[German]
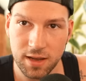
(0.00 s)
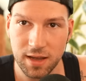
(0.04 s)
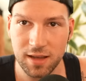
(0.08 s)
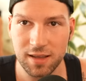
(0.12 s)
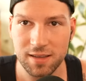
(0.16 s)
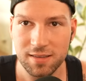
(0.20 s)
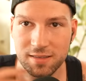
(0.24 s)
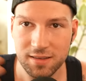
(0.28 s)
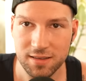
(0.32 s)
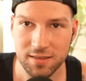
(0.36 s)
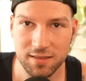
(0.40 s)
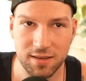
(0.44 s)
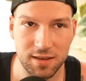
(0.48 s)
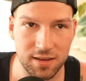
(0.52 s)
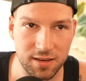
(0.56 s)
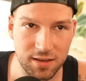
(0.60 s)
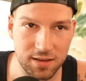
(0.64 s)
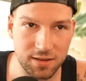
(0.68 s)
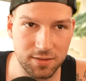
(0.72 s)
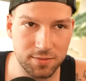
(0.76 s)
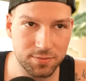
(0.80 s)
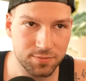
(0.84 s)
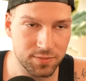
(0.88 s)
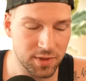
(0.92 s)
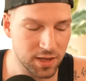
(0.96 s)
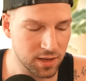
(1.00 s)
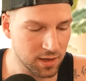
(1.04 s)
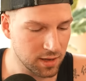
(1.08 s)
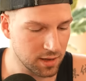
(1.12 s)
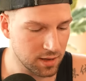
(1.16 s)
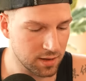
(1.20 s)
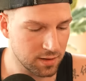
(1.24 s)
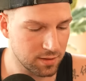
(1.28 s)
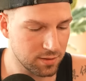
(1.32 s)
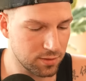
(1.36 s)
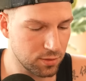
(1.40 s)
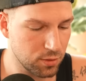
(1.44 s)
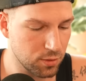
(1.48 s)
Ach, ihr seht's ja hier.
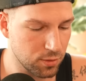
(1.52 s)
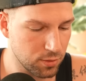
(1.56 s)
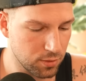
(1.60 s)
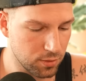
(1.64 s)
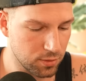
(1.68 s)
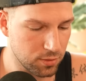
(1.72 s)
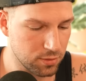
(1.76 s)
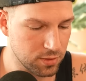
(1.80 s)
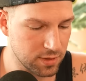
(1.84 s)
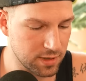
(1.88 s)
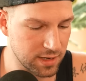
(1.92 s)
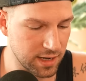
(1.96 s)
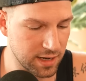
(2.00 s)
So, und